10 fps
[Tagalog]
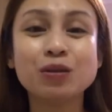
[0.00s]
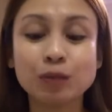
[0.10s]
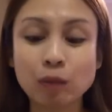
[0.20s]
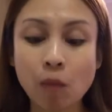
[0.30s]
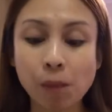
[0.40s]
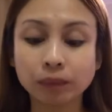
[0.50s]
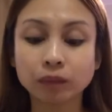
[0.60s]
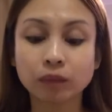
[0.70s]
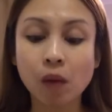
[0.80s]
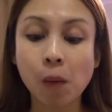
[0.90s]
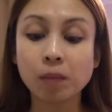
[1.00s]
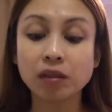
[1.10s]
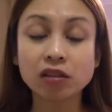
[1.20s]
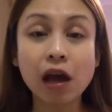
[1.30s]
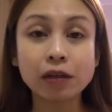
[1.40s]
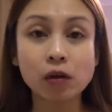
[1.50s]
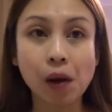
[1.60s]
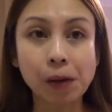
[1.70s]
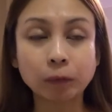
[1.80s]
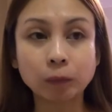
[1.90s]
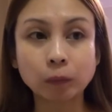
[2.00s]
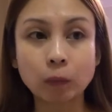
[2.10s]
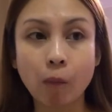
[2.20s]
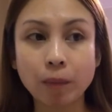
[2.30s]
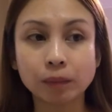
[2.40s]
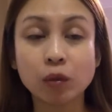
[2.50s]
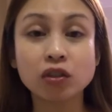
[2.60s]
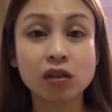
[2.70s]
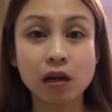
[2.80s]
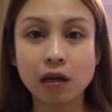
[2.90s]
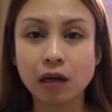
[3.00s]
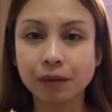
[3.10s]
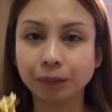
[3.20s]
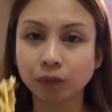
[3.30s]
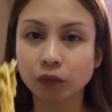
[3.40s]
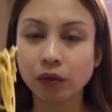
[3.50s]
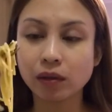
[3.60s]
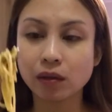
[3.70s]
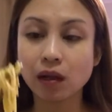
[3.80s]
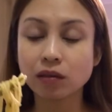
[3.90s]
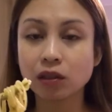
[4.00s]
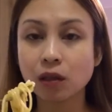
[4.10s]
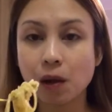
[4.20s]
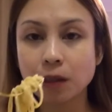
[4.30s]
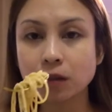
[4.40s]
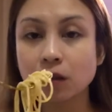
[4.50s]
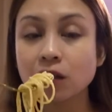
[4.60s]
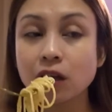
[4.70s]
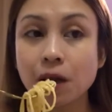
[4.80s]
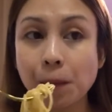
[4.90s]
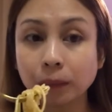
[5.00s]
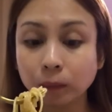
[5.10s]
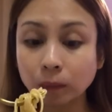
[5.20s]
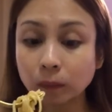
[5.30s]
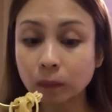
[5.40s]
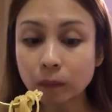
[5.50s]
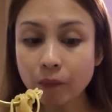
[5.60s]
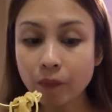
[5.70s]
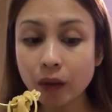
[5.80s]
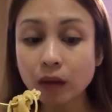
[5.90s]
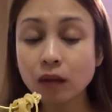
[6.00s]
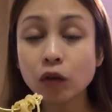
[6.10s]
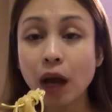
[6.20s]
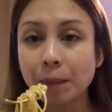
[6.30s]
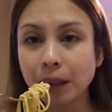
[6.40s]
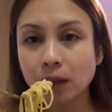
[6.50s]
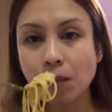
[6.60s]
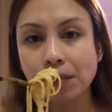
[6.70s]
yung, basta ano ha, mozzarella, yung nasa taas, nasa, yung gamit.